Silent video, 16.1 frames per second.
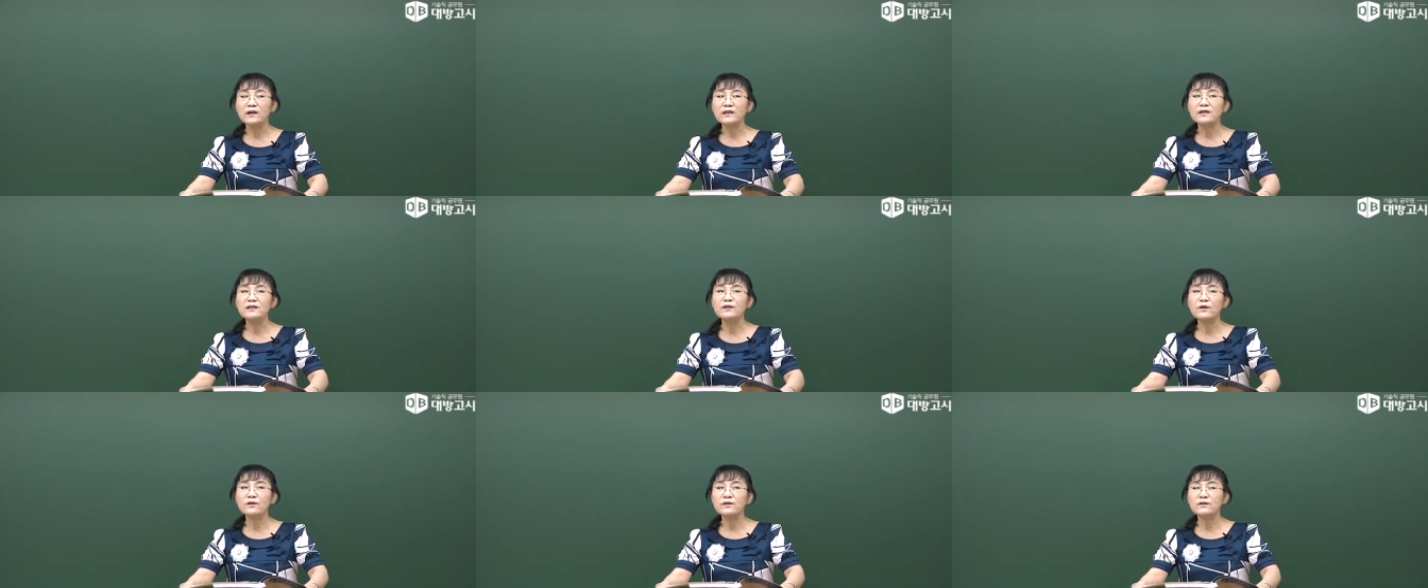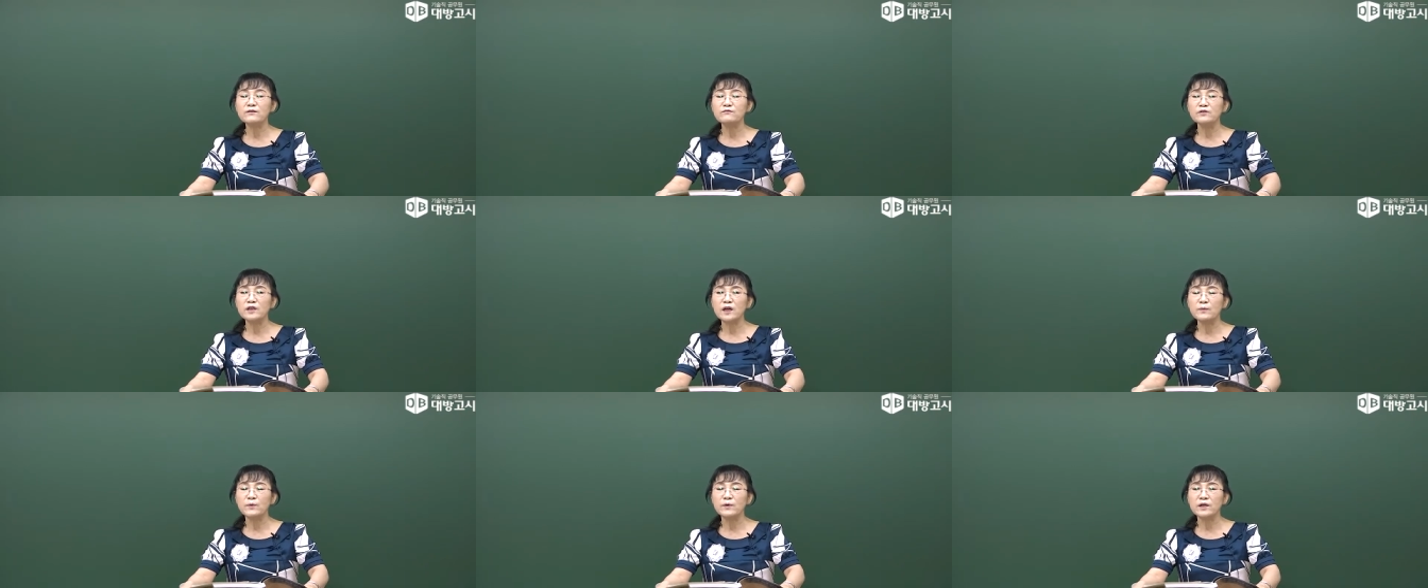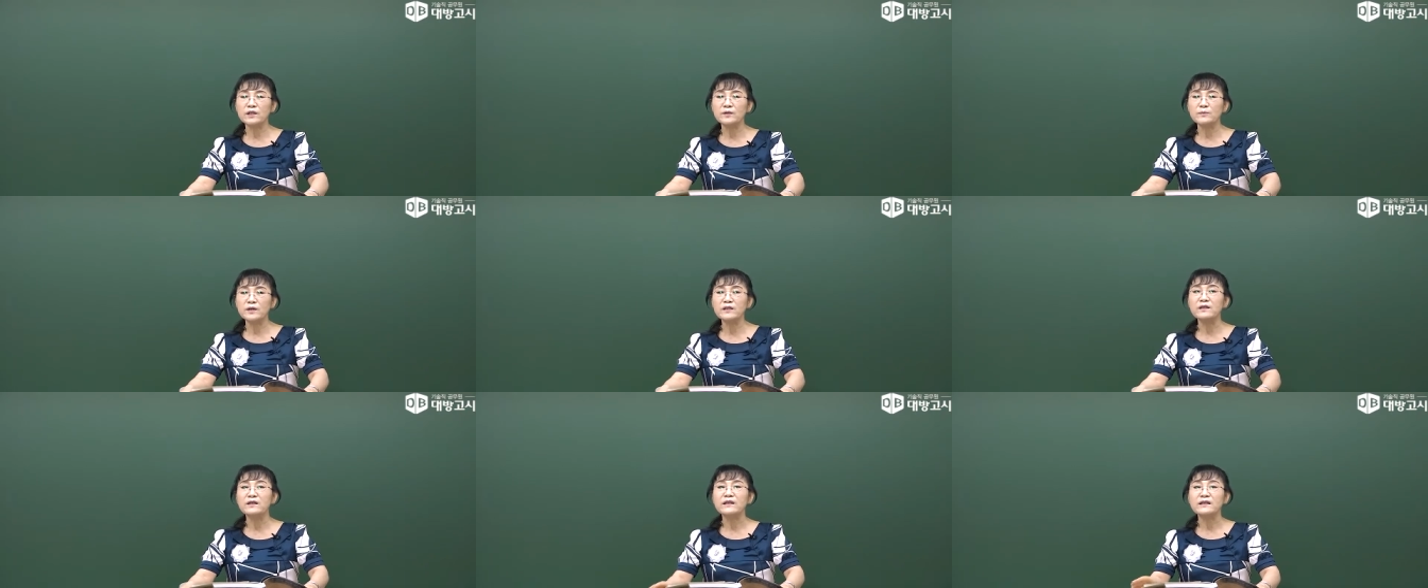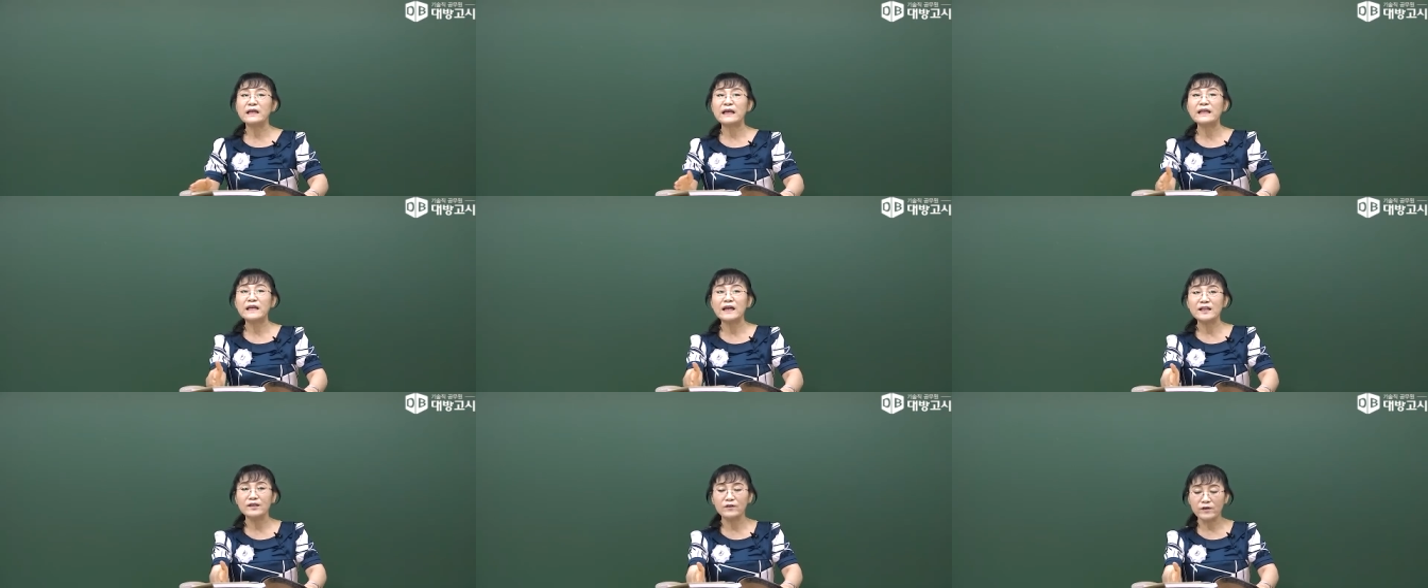그거를 우리가 보게 되면
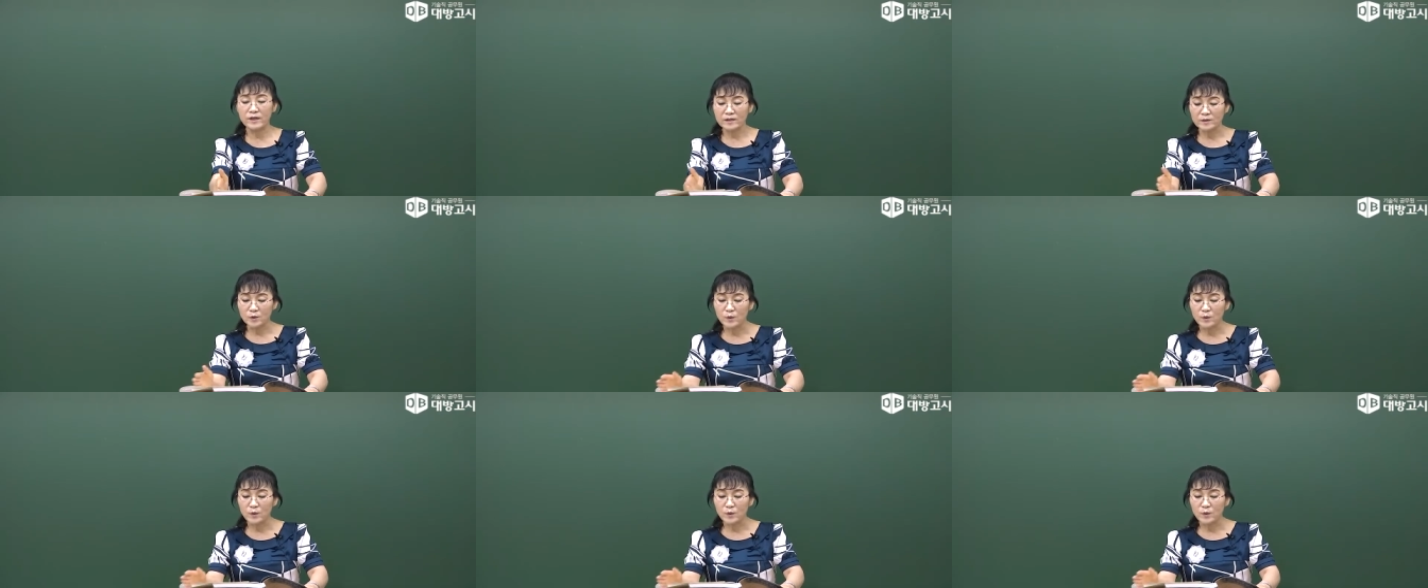얘기하는 거예요.